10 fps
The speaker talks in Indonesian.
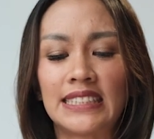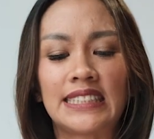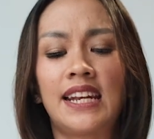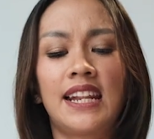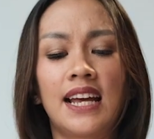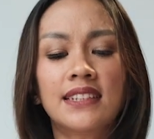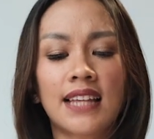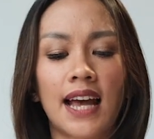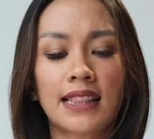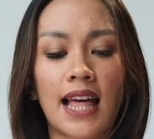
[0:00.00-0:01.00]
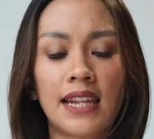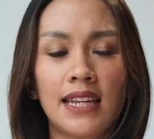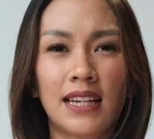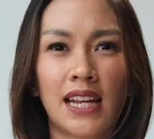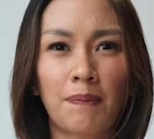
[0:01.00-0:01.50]
cedera saat
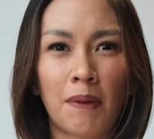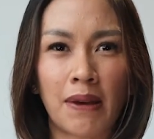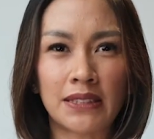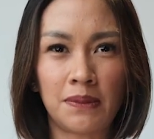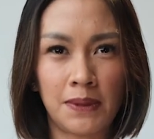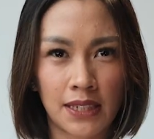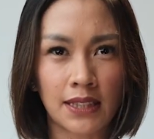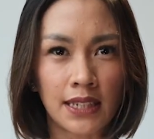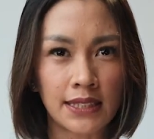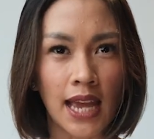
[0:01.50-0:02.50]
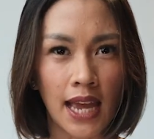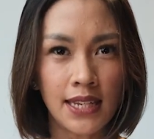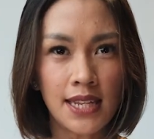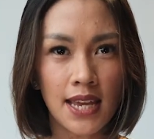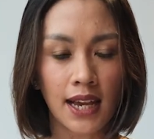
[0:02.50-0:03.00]
lari kenapa masih bisa
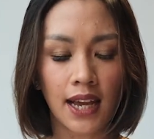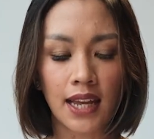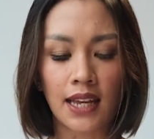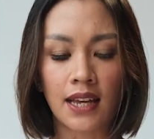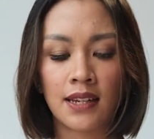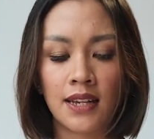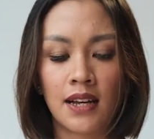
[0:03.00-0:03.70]
terjadi ya kak ya?